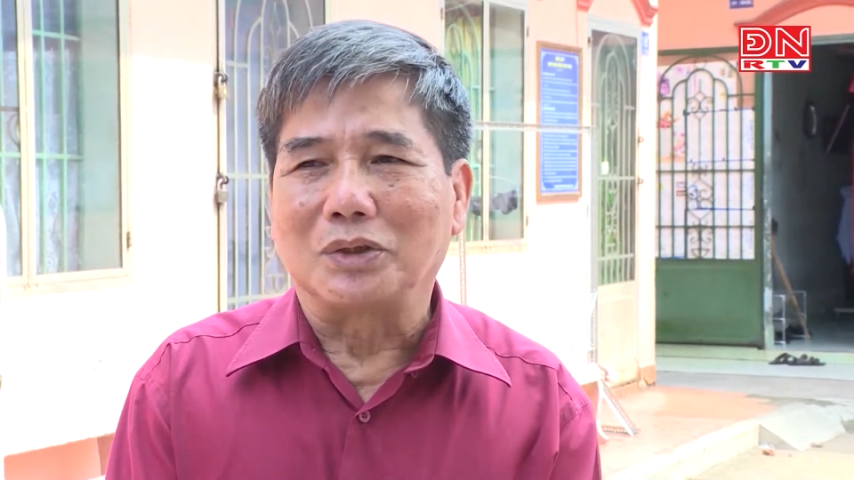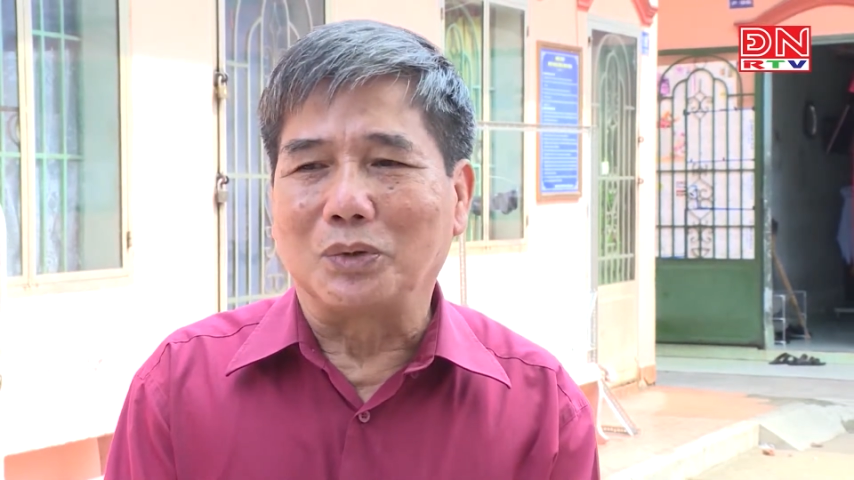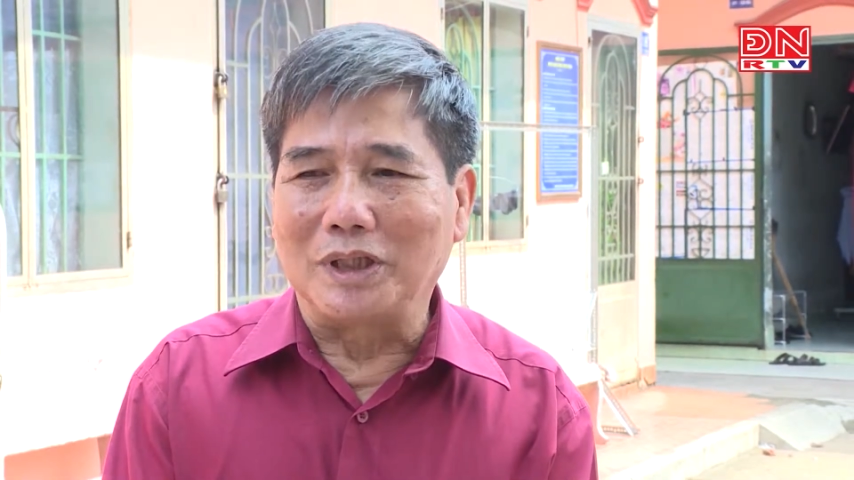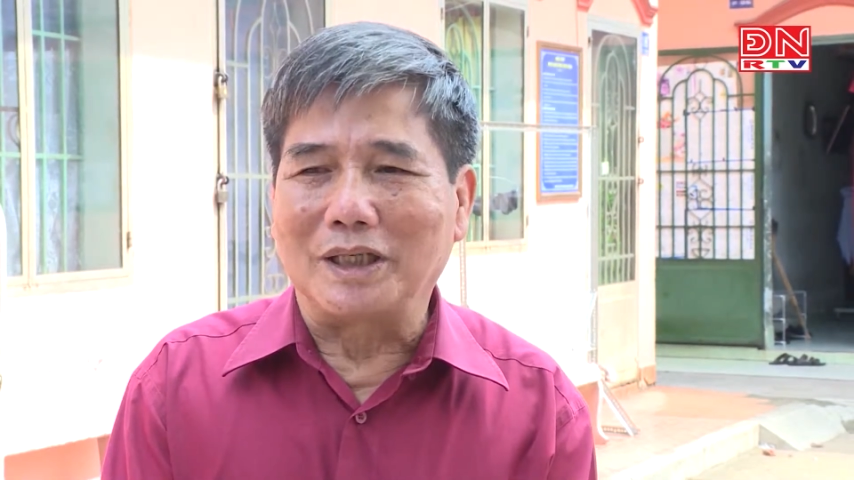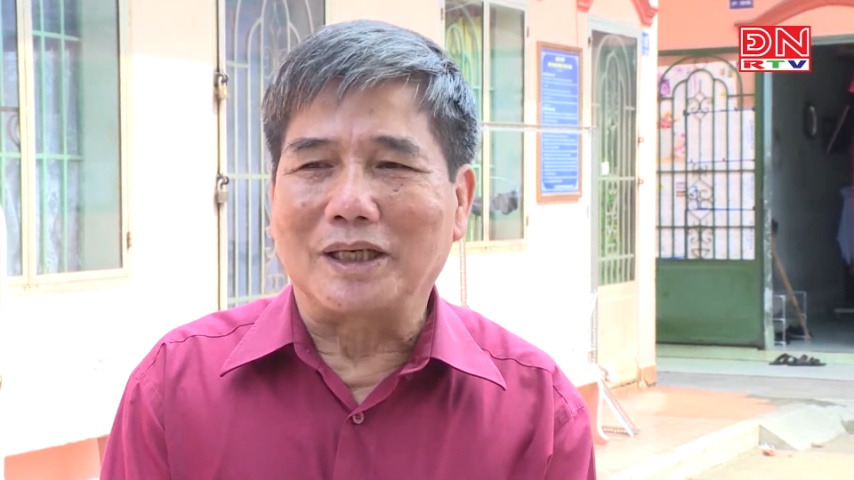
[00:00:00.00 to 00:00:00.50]

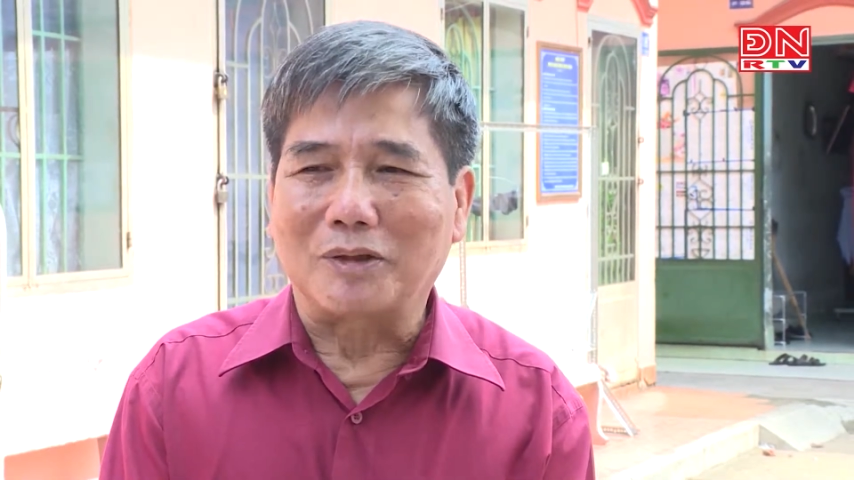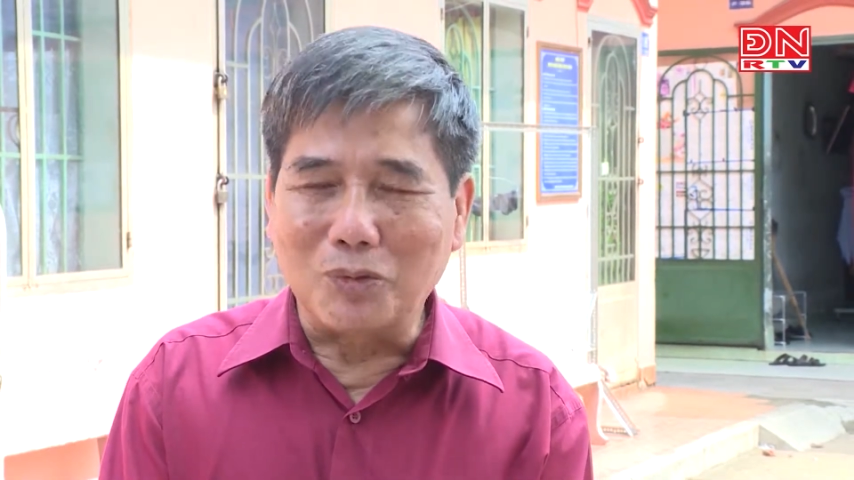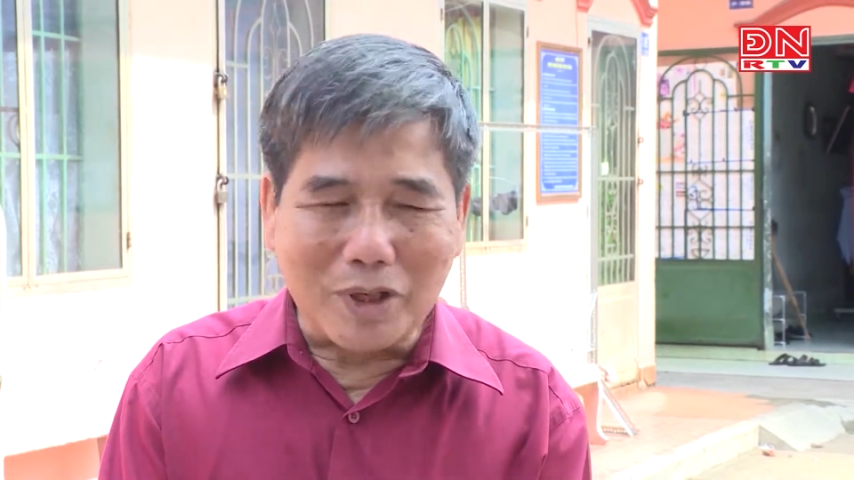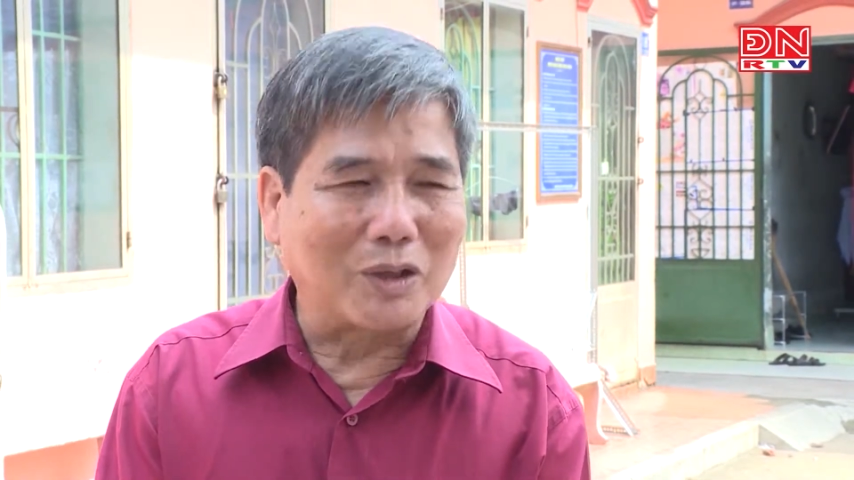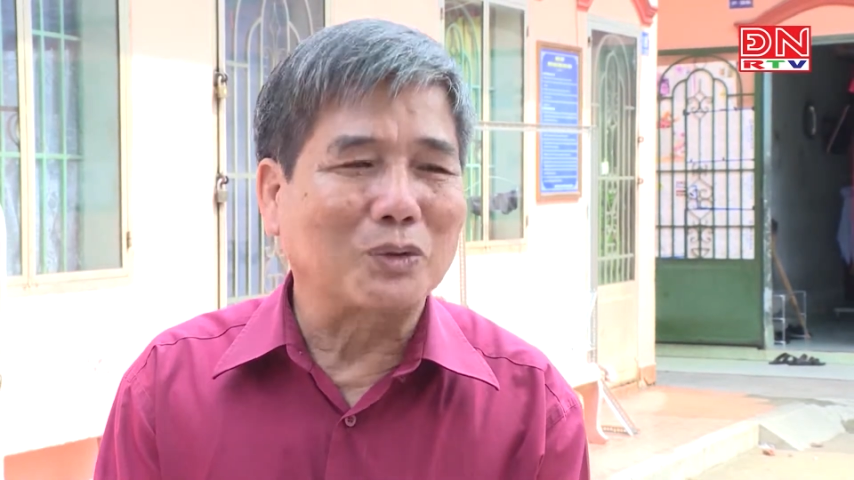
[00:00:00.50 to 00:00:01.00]
tuy là
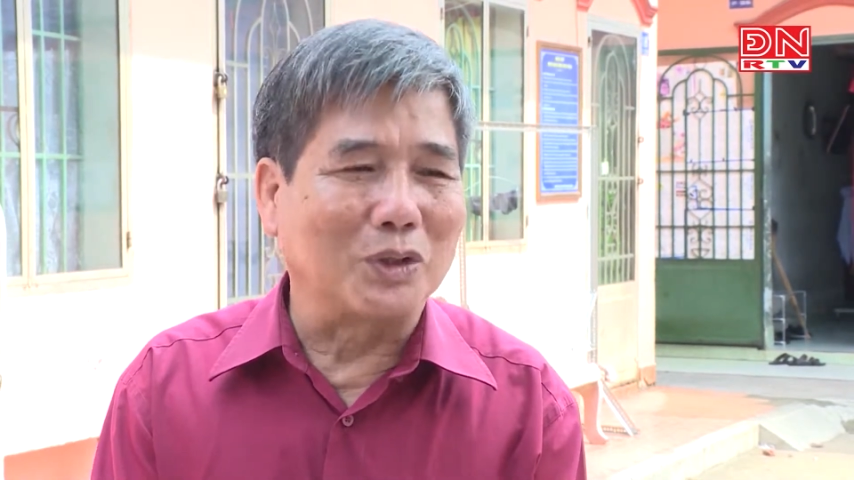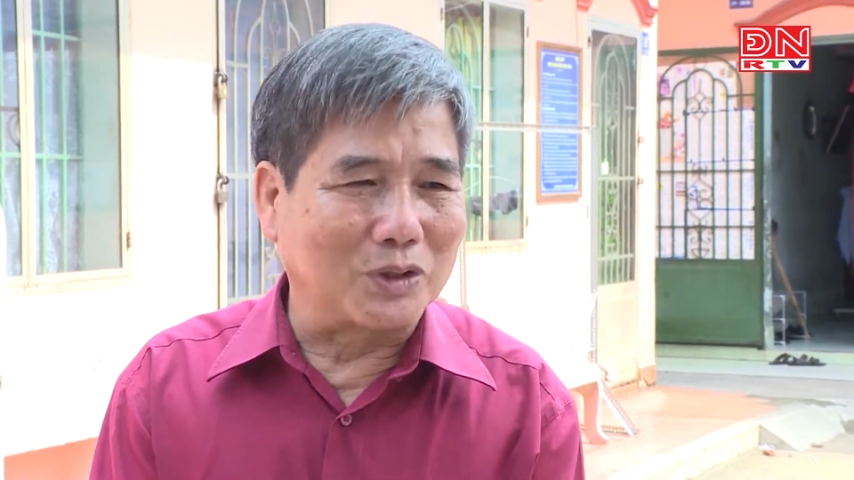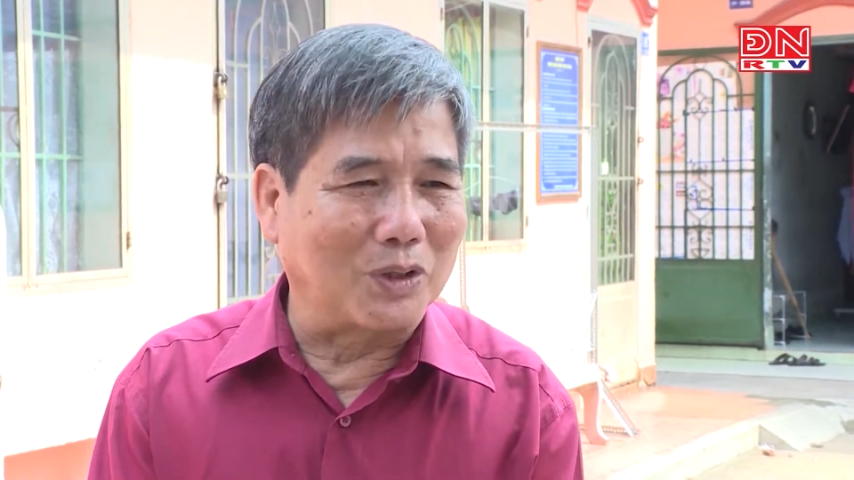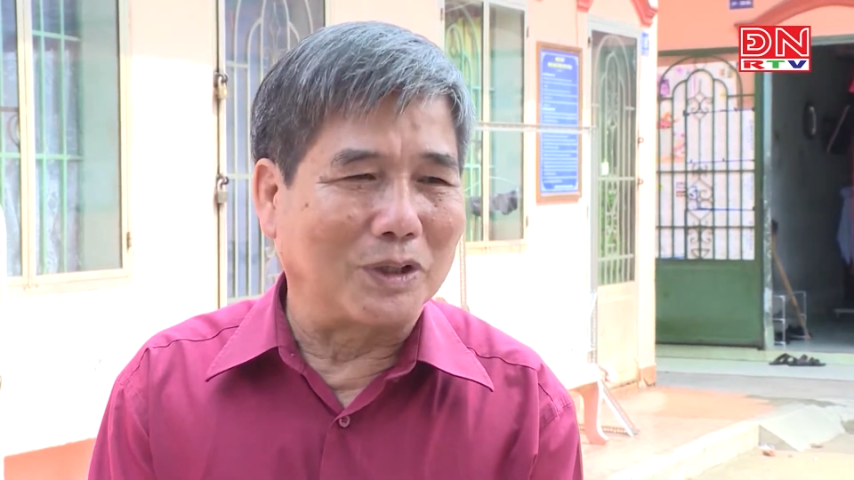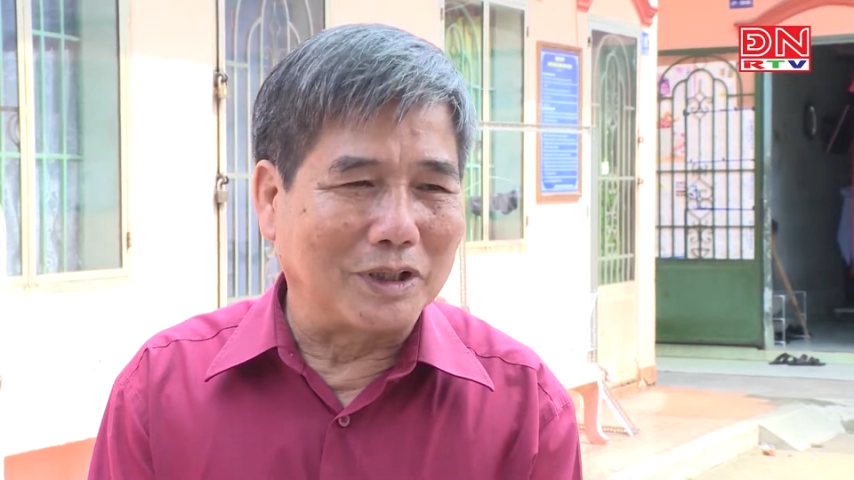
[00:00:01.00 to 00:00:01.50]
cũng cao tuổi
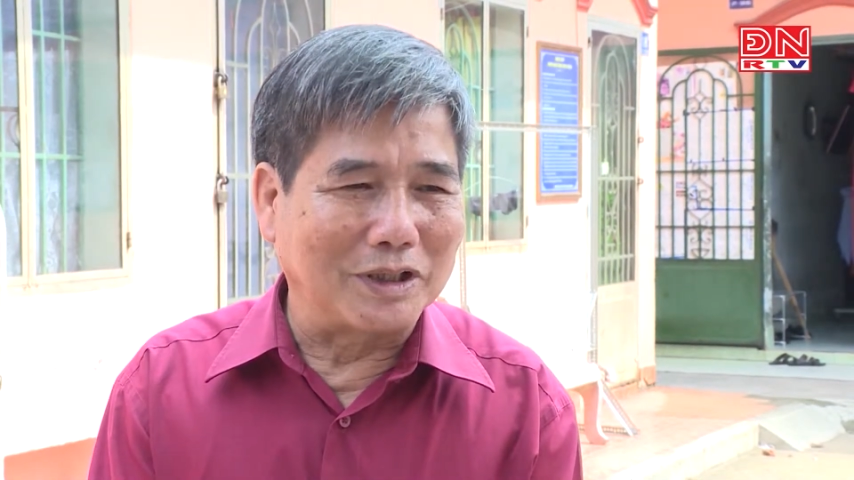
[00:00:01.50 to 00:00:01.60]
rồi